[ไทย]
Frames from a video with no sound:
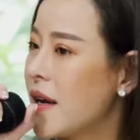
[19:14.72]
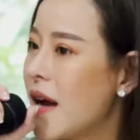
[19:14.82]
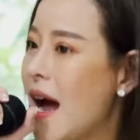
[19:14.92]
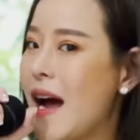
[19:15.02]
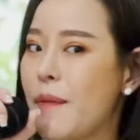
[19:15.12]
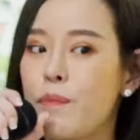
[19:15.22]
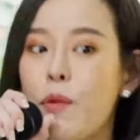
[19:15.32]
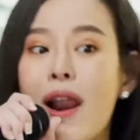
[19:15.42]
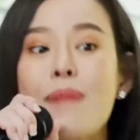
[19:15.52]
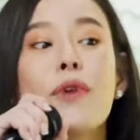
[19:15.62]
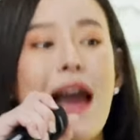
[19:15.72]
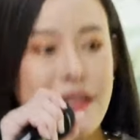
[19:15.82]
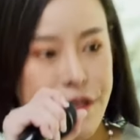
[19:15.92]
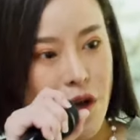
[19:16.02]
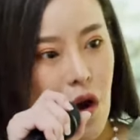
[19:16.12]
อ่าโบราณโบราณ
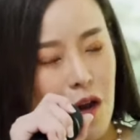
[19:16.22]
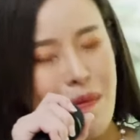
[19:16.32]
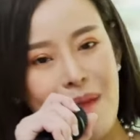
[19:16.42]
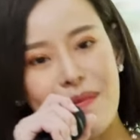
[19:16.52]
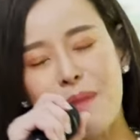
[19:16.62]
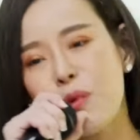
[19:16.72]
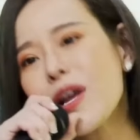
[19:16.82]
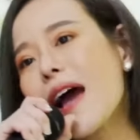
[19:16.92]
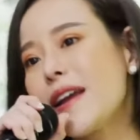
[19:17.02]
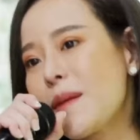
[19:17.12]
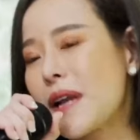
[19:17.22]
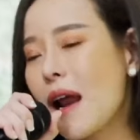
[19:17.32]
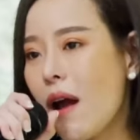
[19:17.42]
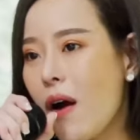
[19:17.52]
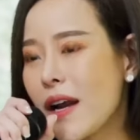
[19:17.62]
จะสอนเราแบบนั้นผู้ใหญ่อย่าไป
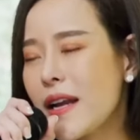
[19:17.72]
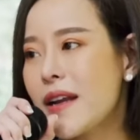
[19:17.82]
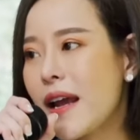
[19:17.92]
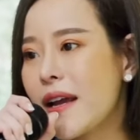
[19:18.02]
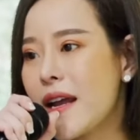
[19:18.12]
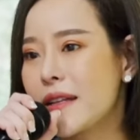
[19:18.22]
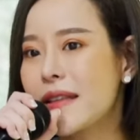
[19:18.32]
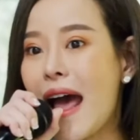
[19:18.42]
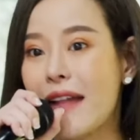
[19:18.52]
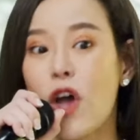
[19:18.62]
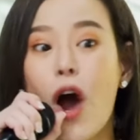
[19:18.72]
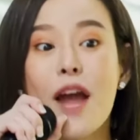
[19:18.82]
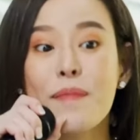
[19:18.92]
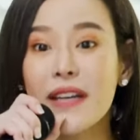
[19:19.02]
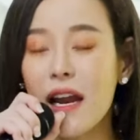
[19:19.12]
ทะเลาะกันให้เด็กเห็นแต่ต่อ
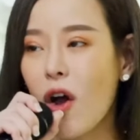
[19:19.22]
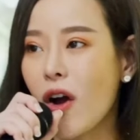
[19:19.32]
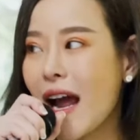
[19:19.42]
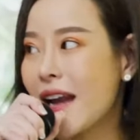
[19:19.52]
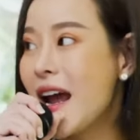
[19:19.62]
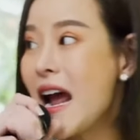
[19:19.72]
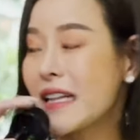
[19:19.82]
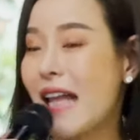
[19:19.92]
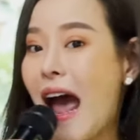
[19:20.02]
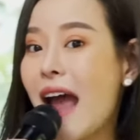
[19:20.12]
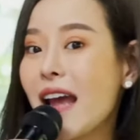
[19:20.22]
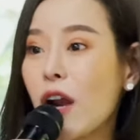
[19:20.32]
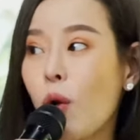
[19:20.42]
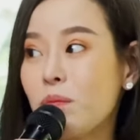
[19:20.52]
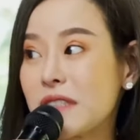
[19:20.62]
ให้ไม่ทะเลาะกันแต่ไออา
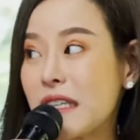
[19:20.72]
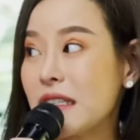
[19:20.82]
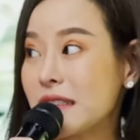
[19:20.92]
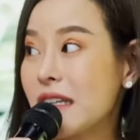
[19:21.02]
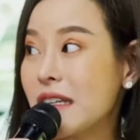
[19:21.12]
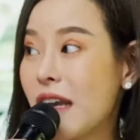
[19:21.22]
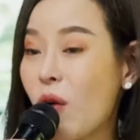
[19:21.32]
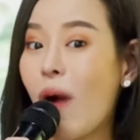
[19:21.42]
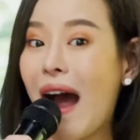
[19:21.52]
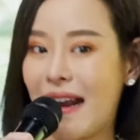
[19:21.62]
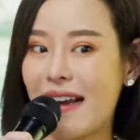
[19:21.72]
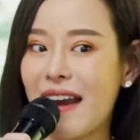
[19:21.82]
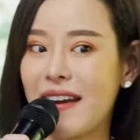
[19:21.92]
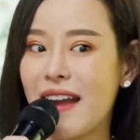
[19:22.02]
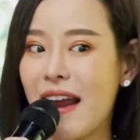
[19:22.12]
รมณ์ตึงๆระหว่างกั
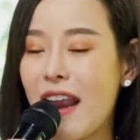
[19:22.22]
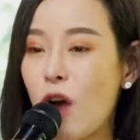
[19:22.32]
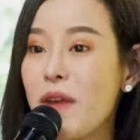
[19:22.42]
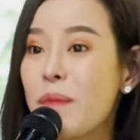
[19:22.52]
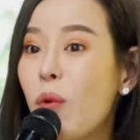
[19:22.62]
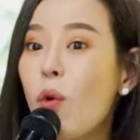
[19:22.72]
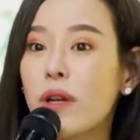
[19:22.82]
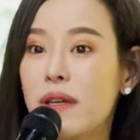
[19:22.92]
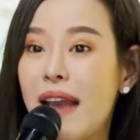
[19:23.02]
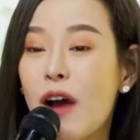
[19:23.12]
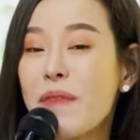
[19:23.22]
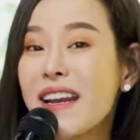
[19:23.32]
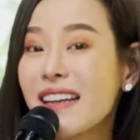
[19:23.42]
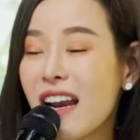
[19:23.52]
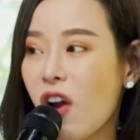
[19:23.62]
นเนี่ยแล้วไม่พูดแล้วไม่
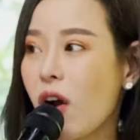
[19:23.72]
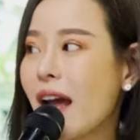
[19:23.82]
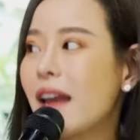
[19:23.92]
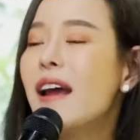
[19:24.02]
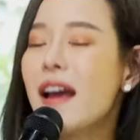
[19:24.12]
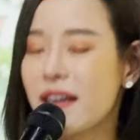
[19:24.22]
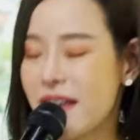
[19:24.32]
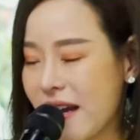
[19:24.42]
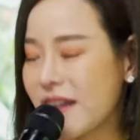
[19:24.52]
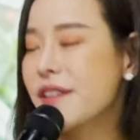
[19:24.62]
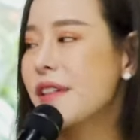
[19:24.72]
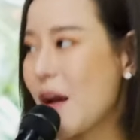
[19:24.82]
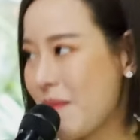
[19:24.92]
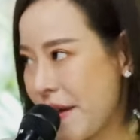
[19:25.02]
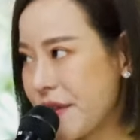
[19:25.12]
ได้ทะเลาะกันเด็กก็
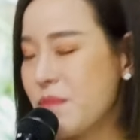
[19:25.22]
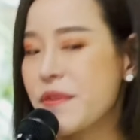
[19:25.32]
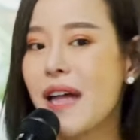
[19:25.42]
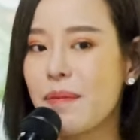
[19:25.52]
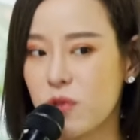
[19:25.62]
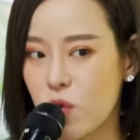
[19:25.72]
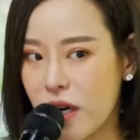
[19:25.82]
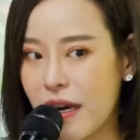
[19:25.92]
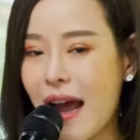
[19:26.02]
สามารถซึมซับตรงนั้นได้